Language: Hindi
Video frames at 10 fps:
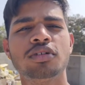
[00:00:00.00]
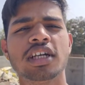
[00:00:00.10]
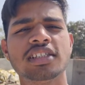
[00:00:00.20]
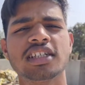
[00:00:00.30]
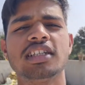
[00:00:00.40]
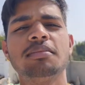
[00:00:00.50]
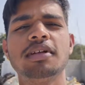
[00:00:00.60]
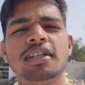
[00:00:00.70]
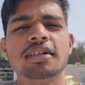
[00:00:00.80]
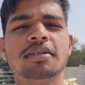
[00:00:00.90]
हो क्या सकता है
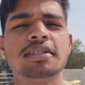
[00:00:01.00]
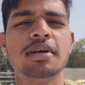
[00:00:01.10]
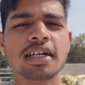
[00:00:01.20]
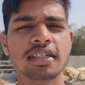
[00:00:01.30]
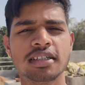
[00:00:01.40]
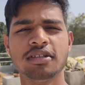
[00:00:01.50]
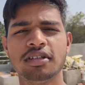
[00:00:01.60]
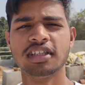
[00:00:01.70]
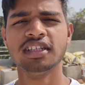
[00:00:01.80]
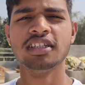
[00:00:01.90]
अपने लिए बस बात की
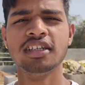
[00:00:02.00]
तो